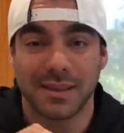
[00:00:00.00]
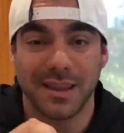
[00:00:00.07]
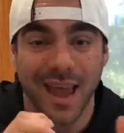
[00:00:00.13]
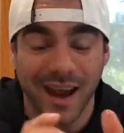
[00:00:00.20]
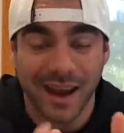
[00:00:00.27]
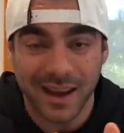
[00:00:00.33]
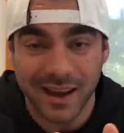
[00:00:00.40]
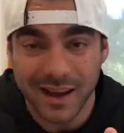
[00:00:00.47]

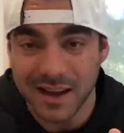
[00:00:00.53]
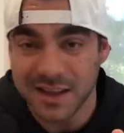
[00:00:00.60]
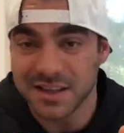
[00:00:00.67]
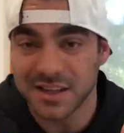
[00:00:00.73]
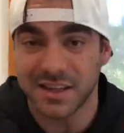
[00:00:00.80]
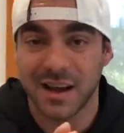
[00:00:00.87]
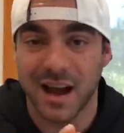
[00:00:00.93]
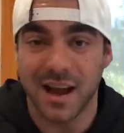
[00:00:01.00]
técnica
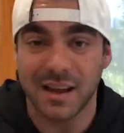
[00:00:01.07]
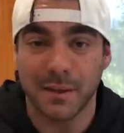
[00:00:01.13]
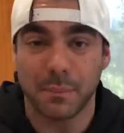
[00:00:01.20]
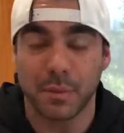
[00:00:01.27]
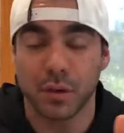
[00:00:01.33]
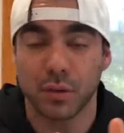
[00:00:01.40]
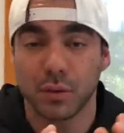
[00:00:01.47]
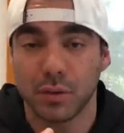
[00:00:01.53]
de cada
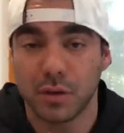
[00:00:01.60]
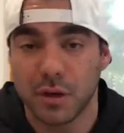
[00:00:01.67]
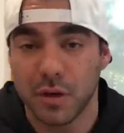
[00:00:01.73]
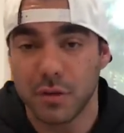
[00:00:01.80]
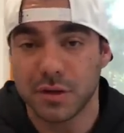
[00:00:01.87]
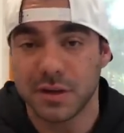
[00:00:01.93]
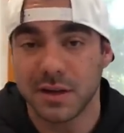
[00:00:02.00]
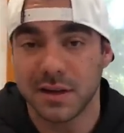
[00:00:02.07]
produto que
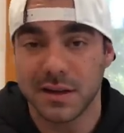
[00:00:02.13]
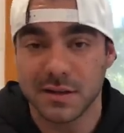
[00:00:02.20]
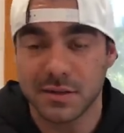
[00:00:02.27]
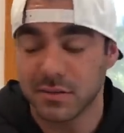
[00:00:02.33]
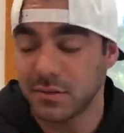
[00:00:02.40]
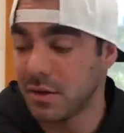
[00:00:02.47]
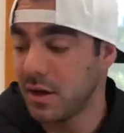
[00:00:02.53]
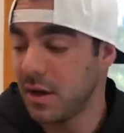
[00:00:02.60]
eu
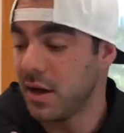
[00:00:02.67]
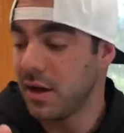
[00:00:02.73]
utilizo